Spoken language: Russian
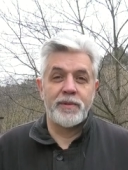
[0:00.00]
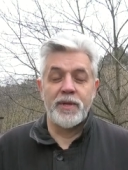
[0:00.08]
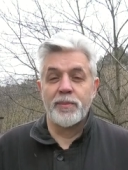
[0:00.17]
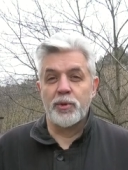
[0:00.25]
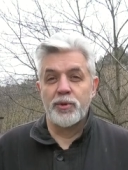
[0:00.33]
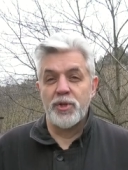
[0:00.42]

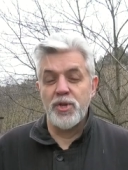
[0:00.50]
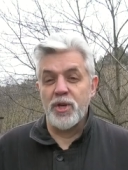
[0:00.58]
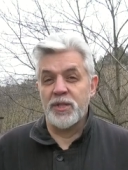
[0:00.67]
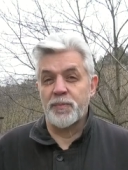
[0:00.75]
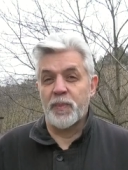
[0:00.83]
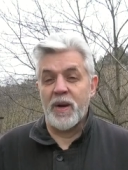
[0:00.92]
тем, кто
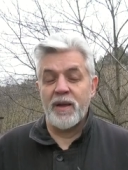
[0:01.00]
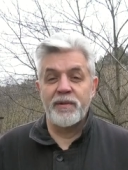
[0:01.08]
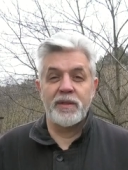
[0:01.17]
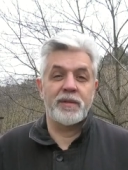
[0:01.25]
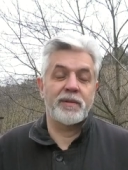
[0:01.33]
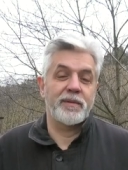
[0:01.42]
сейчас
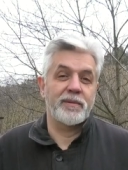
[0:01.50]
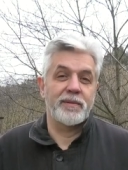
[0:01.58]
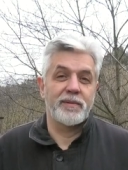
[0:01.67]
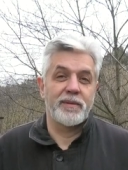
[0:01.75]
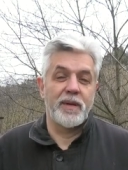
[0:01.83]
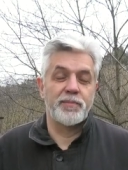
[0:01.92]
правит
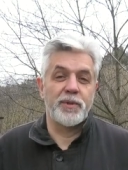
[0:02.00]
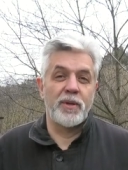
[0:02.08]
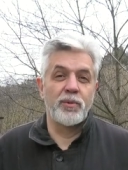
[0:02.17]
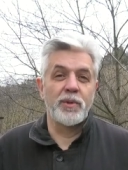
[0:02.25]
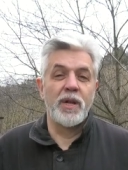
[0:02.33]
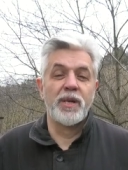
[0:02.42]

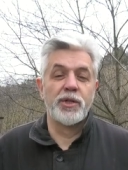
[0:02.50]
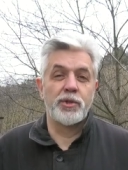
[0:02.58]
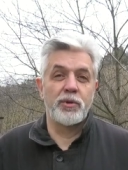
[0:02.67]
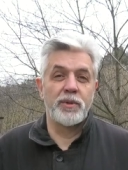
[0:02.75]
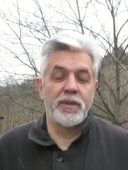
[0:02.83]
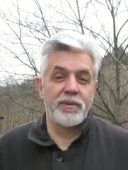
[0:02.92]
абсолютно
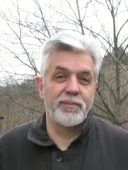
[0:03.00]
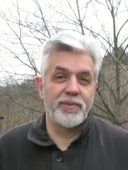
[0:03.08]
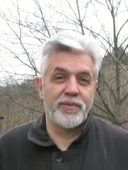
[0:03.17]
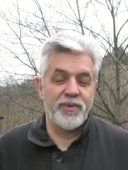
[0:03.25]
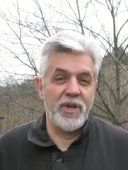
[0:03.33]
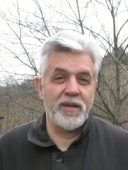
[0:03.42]
лишенным
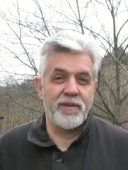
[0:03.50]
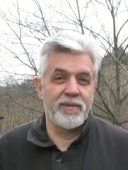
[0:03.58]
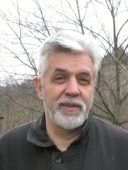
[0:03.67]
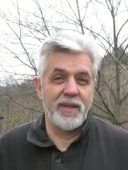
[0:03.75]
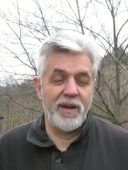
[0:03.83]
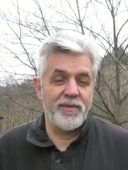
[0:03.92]

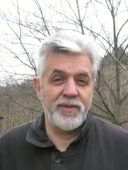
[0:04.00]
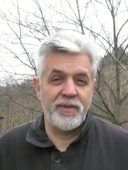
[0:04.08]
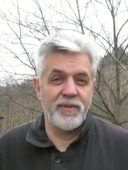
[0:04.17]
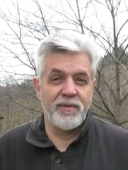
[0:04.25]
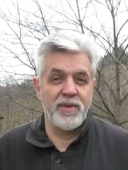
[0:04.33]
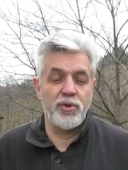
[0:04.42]
всякого
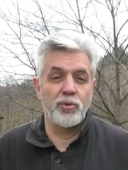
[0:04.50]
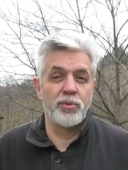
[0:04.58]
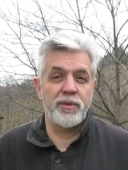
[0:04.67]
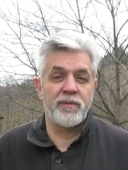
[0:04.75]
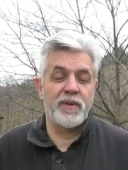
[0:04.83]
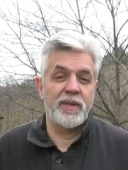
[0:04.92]
нравственного
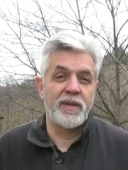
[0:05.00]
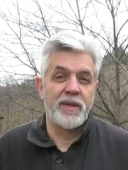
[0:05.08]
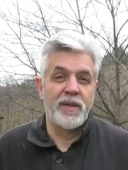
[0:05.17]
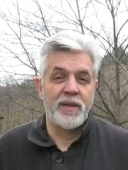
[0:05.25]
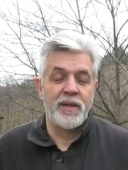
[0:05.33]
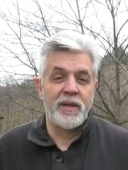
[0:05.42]
чувства,
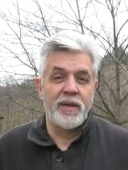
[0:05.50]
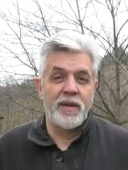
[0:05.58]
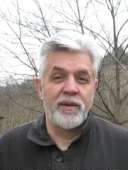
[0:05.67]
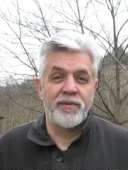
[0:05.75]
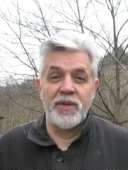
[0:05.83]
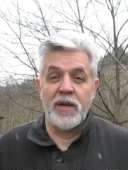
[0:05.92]

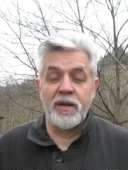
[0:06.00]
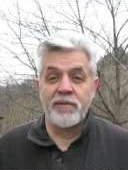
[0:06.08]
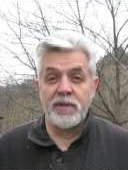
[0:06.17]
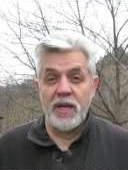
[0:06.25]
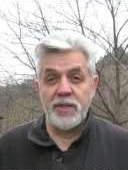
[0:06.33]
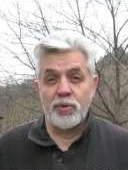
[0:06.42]

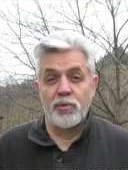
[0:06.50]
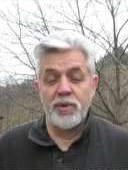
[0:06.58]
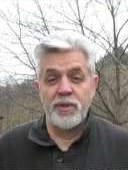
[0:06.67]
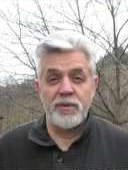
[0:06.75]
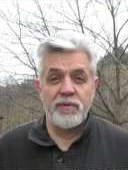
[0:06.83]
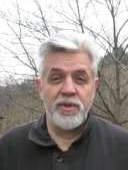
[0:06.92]
всякого
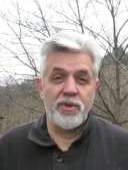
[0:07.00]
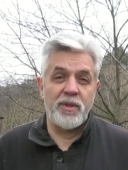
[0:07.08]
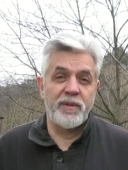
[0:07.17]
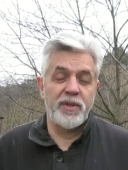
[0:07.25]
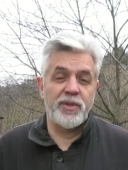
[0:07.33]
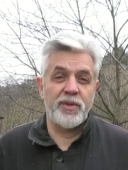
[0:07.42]
достоинства
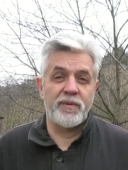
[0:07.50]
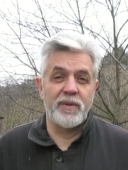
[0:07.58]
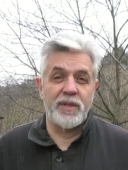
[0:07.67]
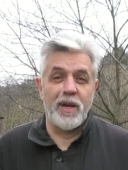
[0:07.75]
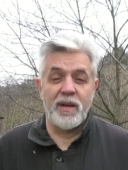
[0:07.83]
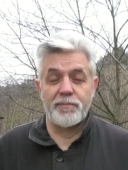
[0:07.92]

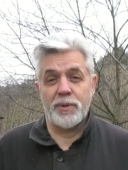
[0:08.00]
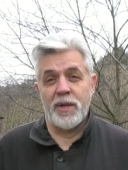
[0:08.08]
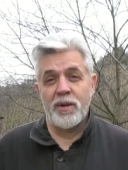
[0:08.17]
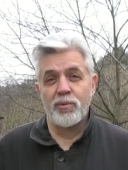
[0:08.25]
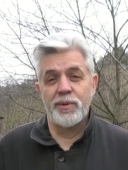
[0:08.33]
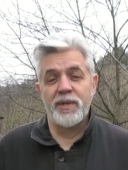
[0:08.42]
человеческого. Это
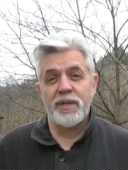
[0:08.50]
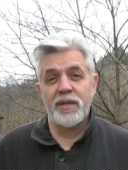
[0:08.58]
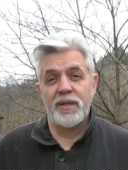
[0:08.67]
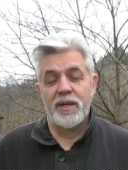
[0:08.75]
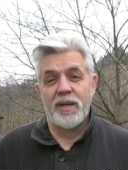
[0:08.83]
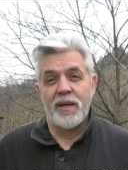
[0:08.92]

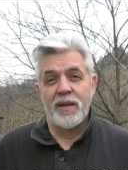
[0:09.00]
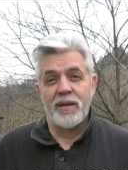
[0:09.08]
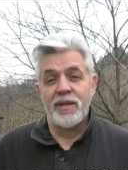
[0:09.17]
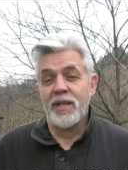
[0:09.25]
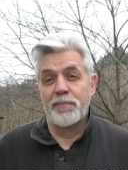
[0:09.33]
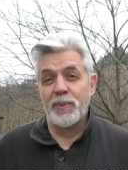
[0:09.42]
абсолютные
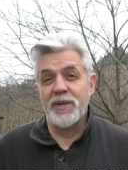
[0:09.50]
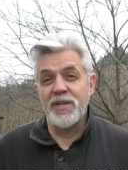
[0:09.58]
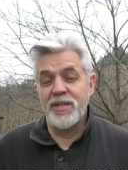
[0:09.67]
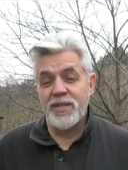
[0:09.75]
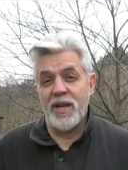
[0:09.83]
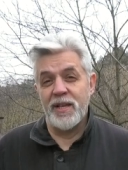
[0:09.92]

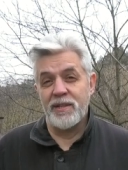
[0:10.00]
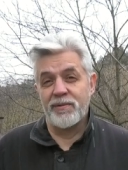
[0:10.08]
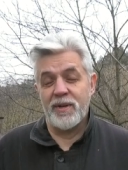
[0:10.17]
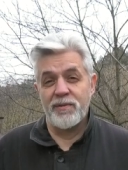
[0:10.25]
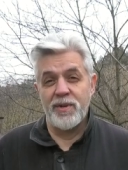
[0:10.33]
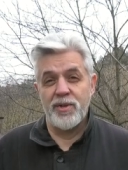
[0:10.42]
инопланетяне в
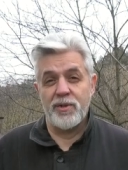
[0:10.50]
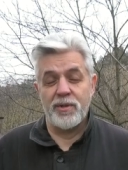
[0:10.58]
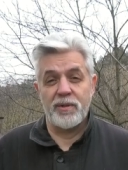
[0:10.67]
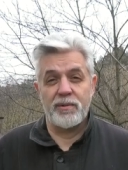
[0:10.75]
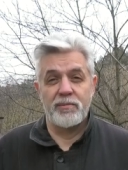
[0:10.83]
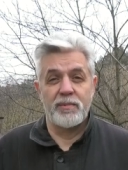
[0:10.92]

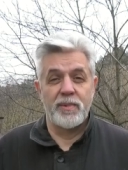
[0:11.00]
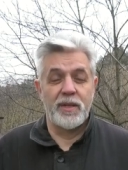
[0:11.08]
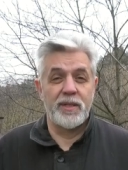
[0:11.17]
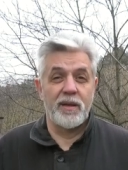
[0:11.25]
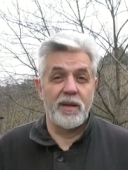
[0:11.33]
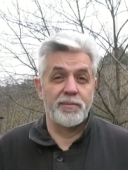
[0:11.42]
кавычках.
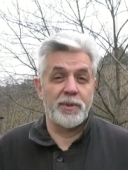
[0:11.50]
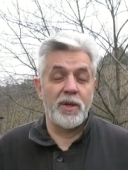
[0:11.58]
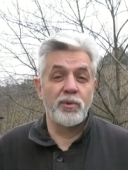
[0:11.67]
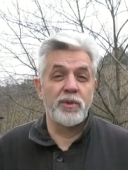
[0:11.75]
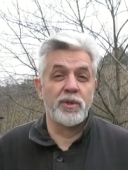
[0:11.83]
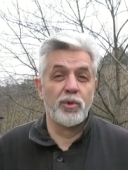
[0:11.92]
Это
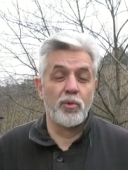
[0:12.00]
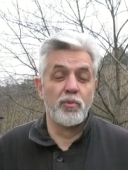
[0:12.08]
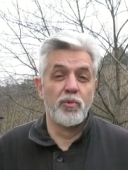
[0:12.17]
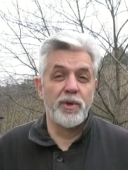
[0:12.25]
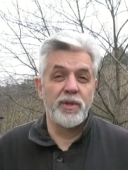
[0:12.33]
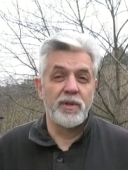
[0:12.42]
абсолютно
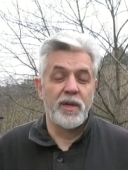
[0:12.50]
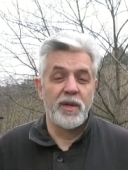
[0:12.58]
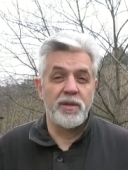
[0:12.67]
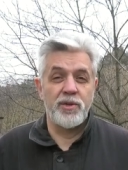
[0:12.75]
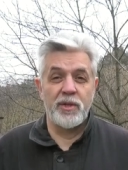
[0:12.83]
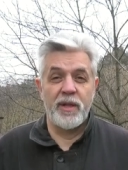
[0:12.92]
другой
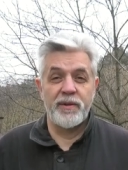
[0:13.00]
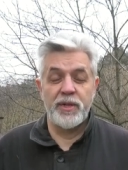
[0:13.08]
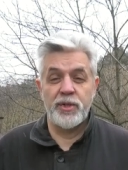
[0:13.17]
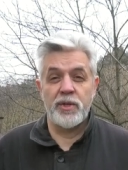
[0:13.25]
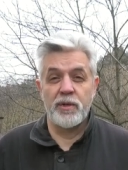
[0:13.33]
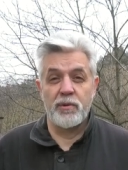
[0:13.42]

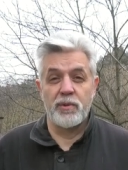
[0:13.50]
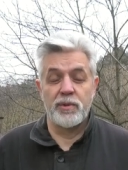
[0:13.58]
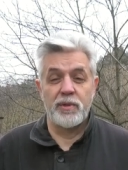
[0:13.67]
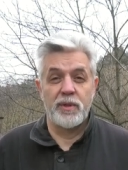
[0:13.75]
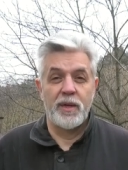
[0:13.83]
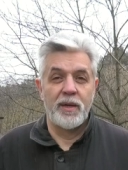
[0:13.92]
человеческий род.